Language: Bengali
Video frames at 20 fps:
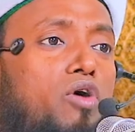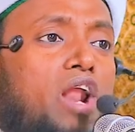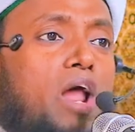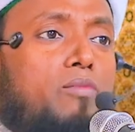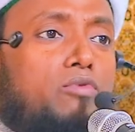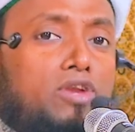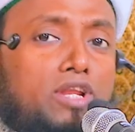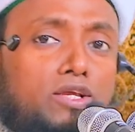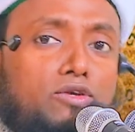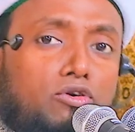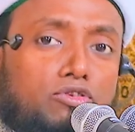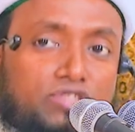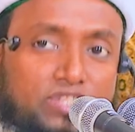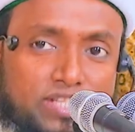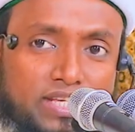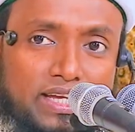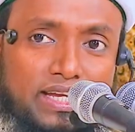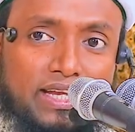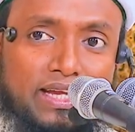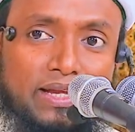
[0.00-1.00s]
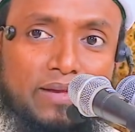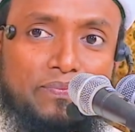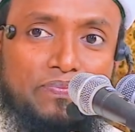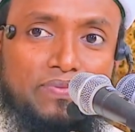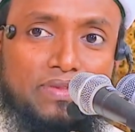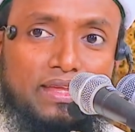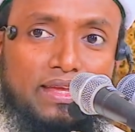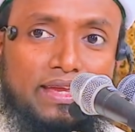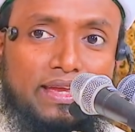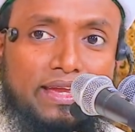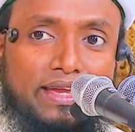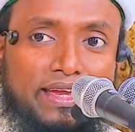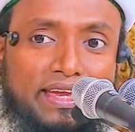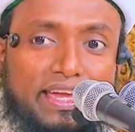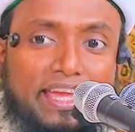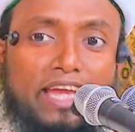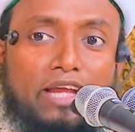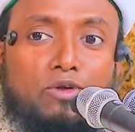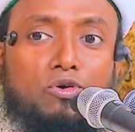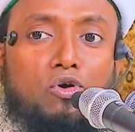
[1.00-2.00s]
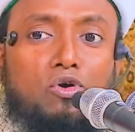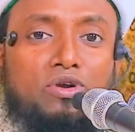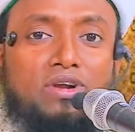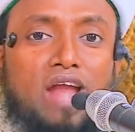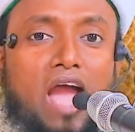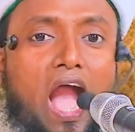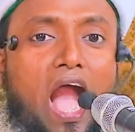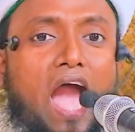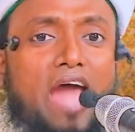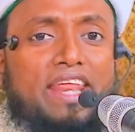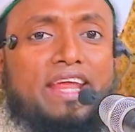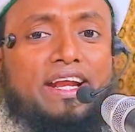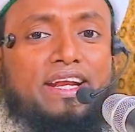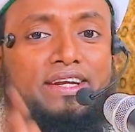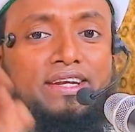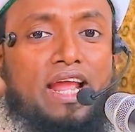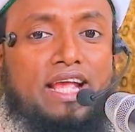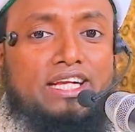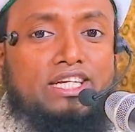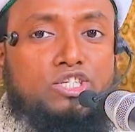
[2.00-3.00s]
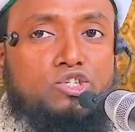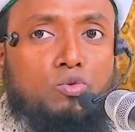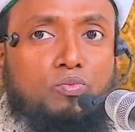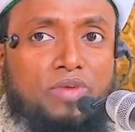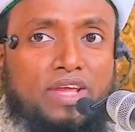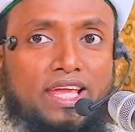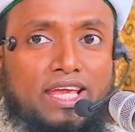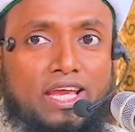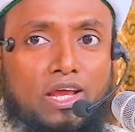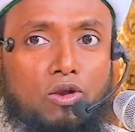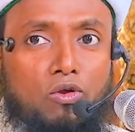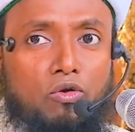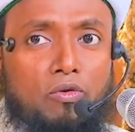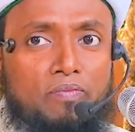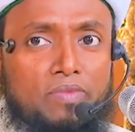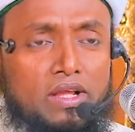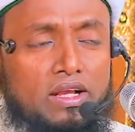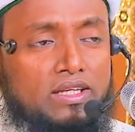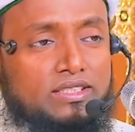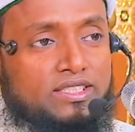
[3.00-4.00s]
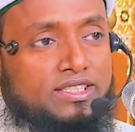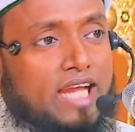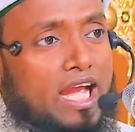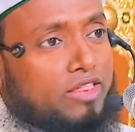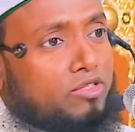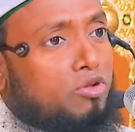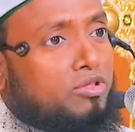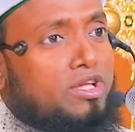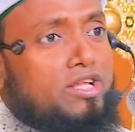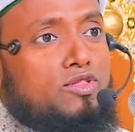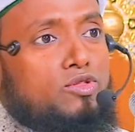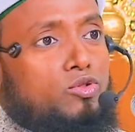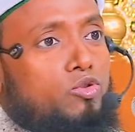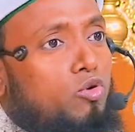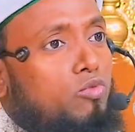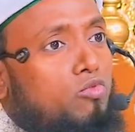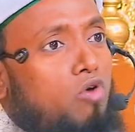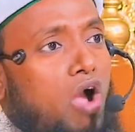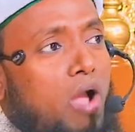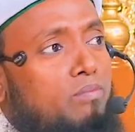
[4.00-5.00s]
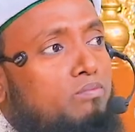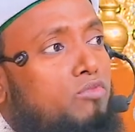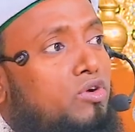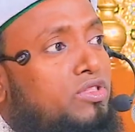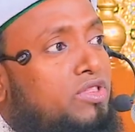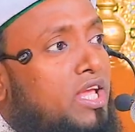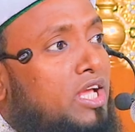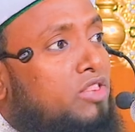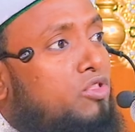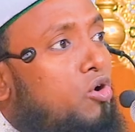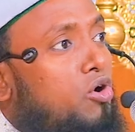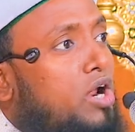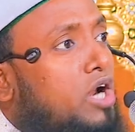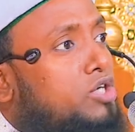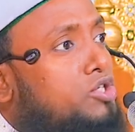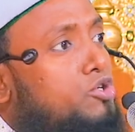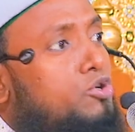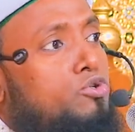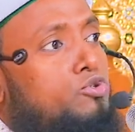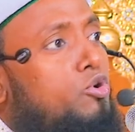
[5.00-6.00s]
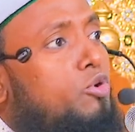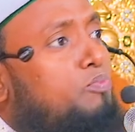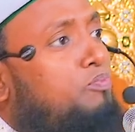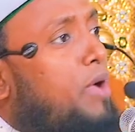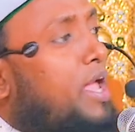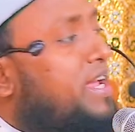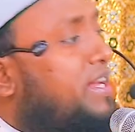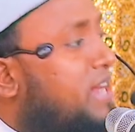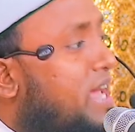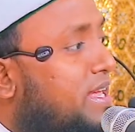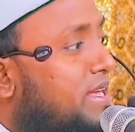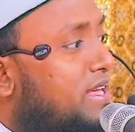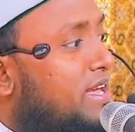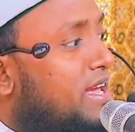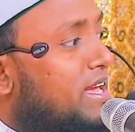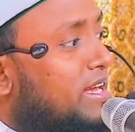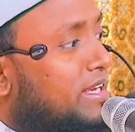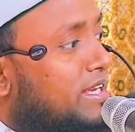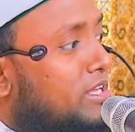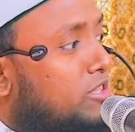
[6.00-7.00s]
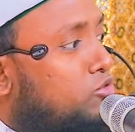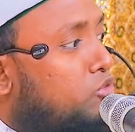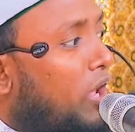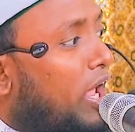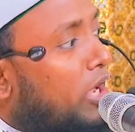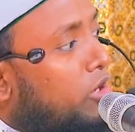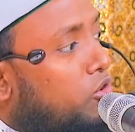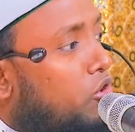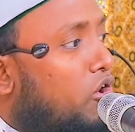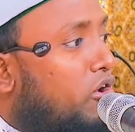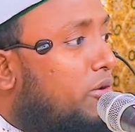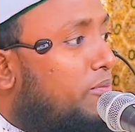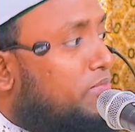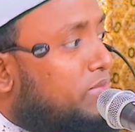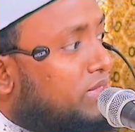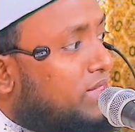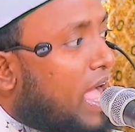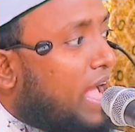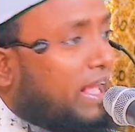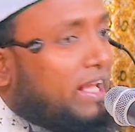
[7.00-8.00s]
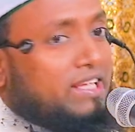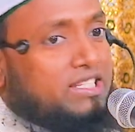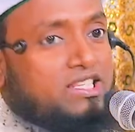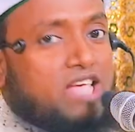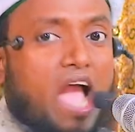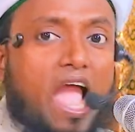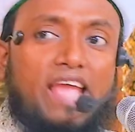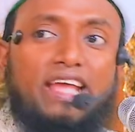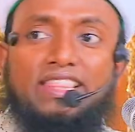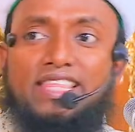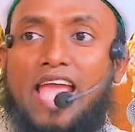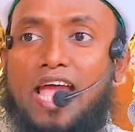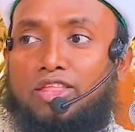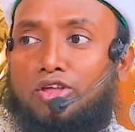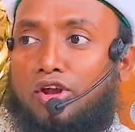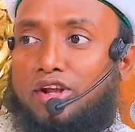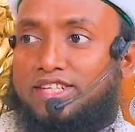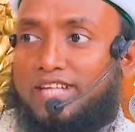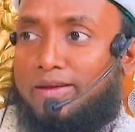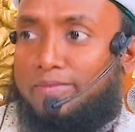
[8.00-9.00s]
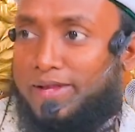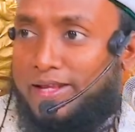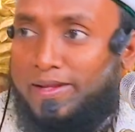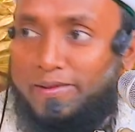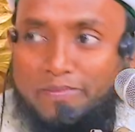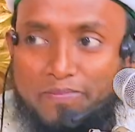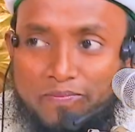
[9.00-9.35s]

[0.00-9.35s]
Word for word: বলা বলি করছে এখন আরেকটা ইস্যু পেয়ে গেল যে এতদিন তো মোহাম্মদকে ধরার সুযোগ পাই নাই কিন্তু এখন তাকে ছাই দিয়া ধরা যাবে